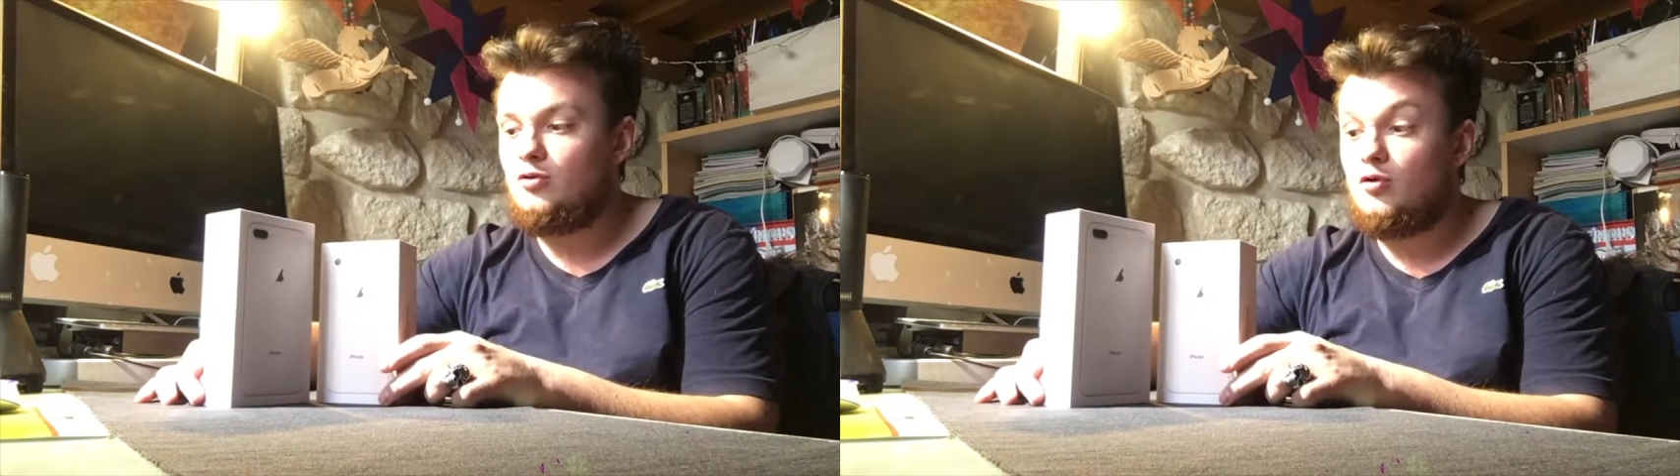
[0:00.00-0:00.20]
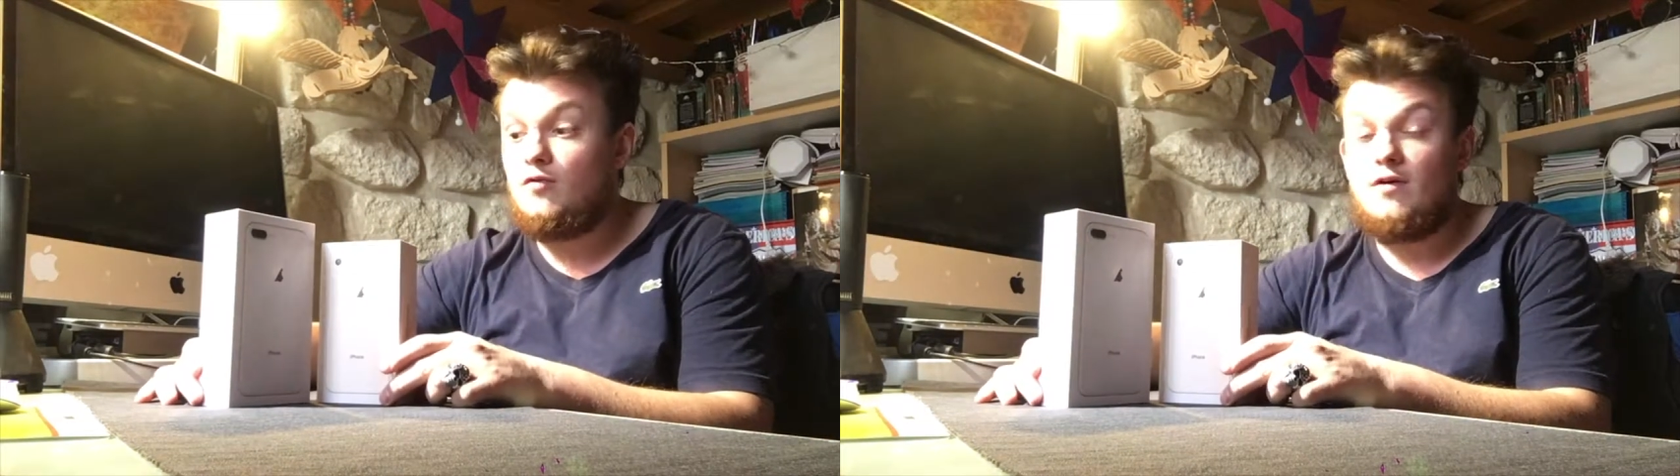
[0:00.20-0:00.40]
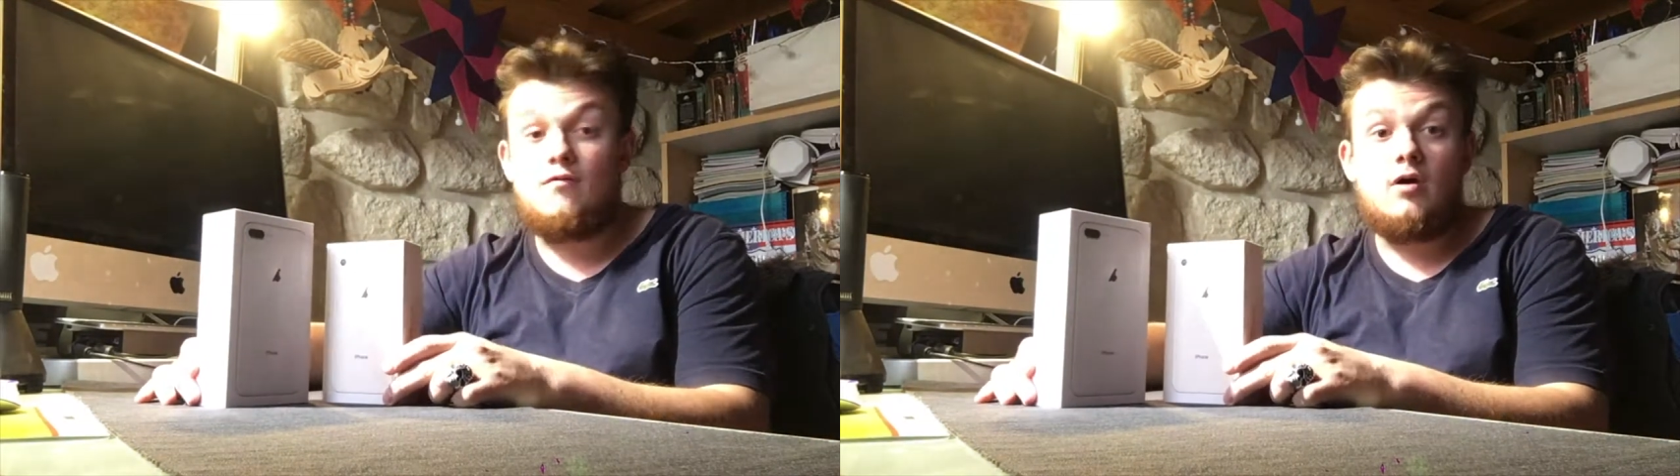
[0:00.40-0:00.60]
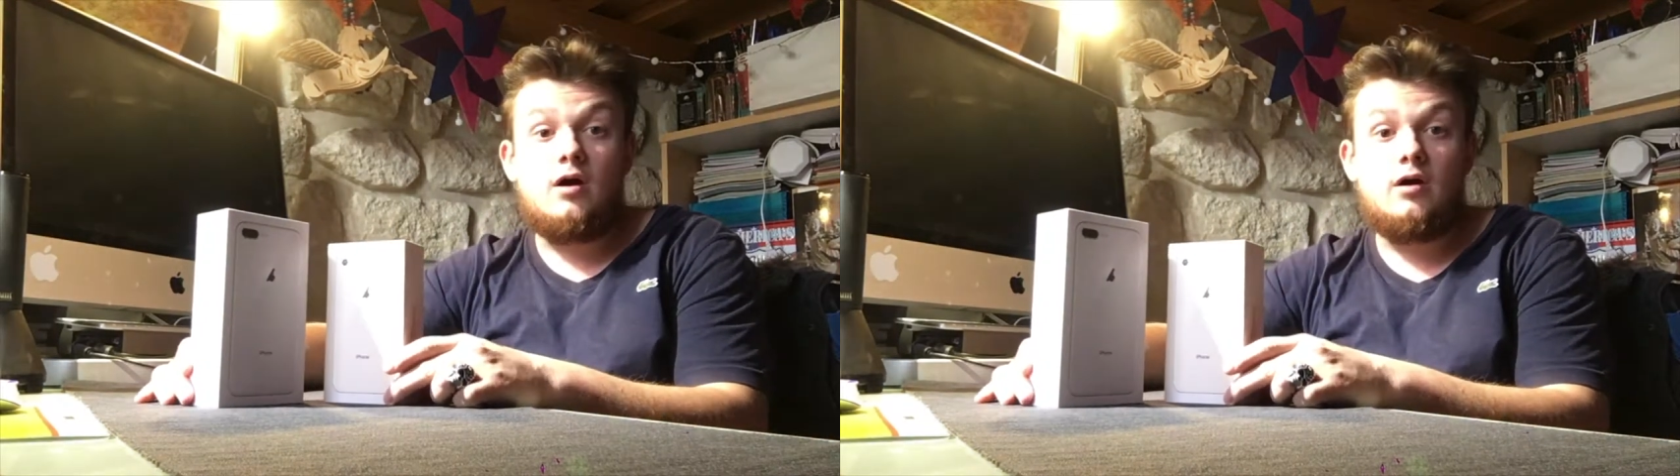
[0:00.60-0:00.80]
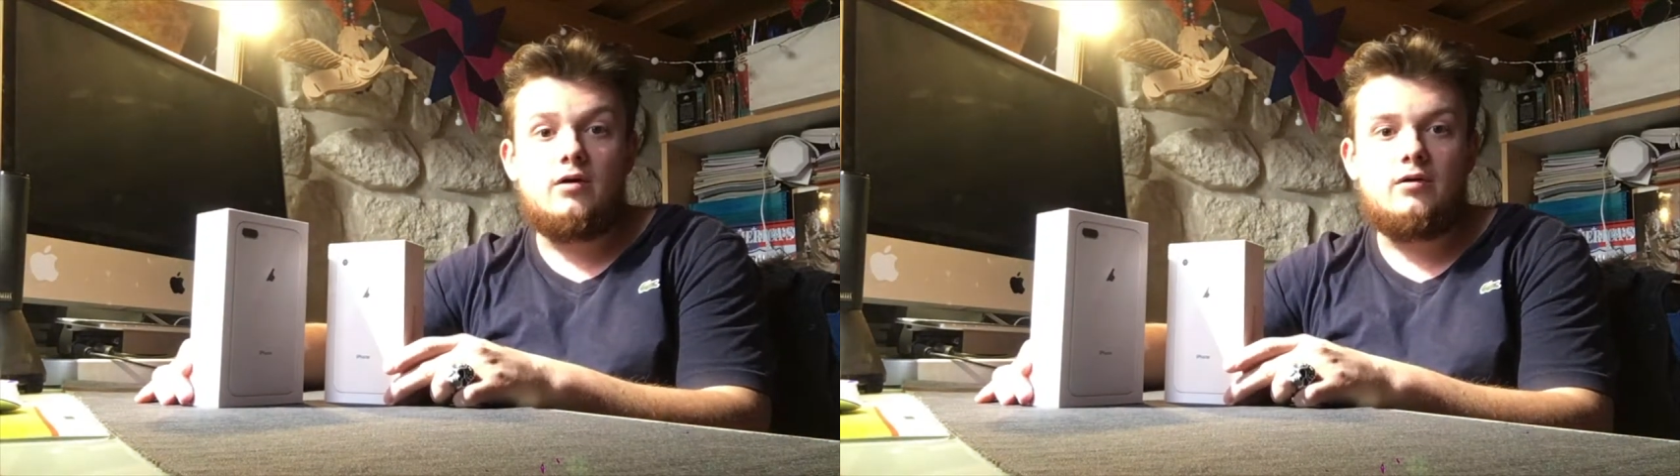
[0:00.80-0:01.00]
donc on va
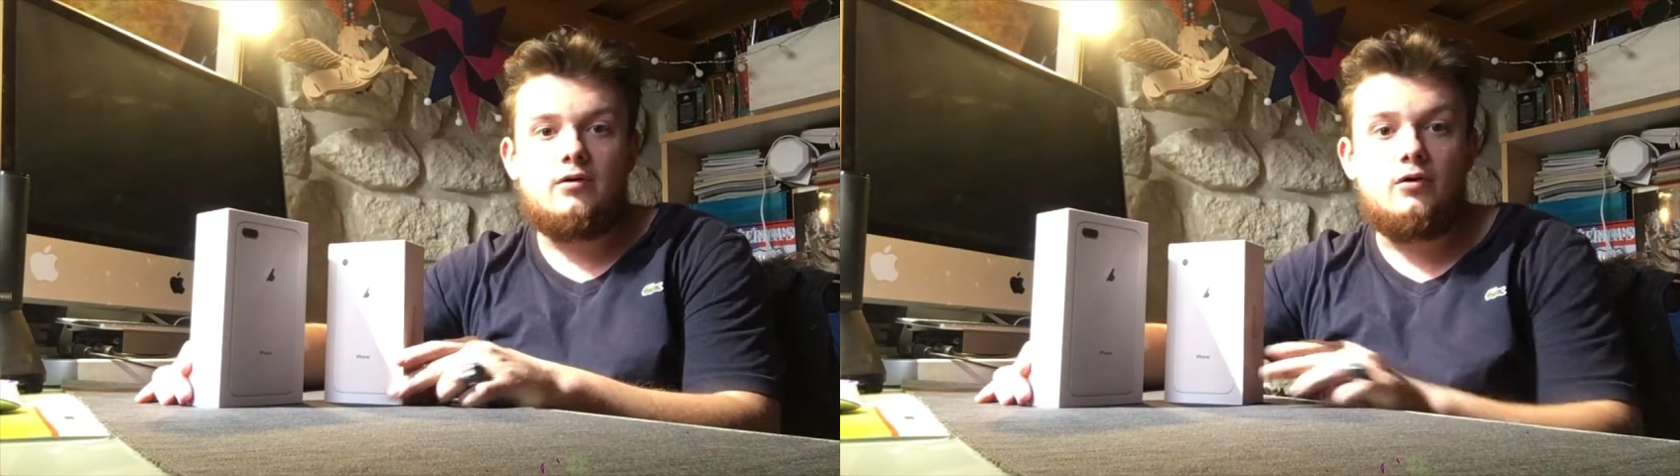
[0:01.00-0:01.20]
voir euh,